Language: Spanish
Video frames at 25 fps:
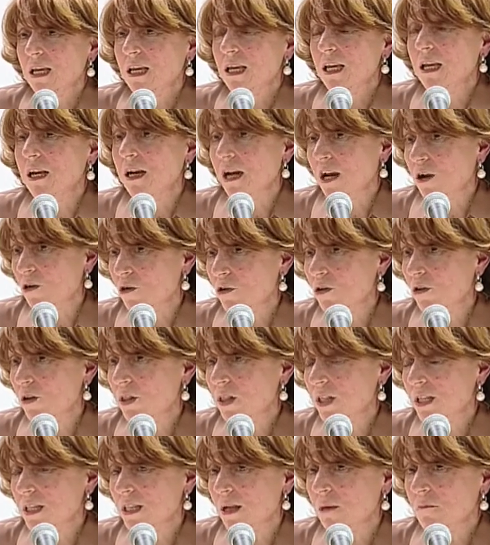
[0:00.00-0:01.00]
y
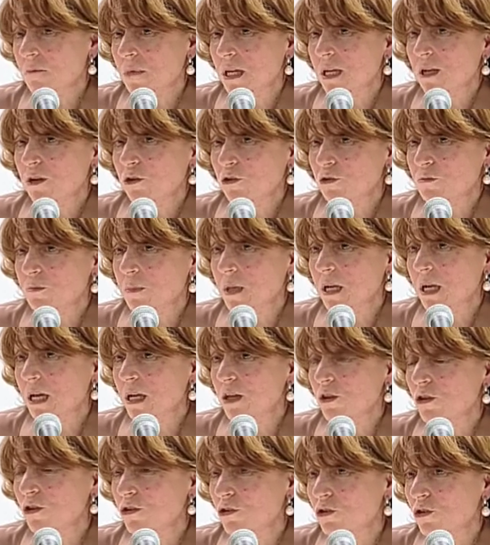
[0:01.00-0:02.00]
reconoce también los
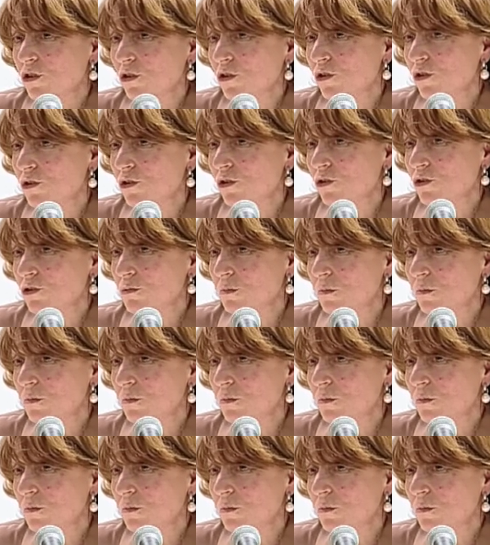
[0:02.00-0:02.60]
pequeños logros